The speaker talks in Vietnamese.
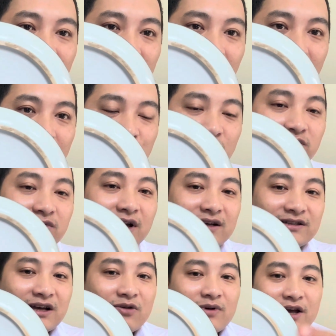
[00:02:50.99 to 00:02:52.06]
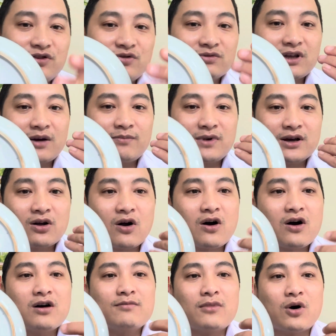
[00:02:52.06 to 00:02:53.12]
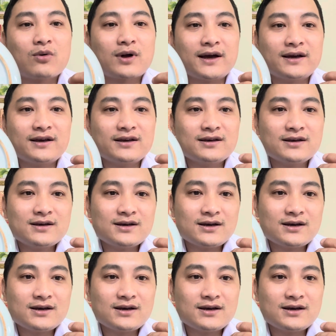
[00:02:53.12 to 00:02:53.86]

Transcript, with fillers: thì chúng ta sau này chúng ta mới có một cái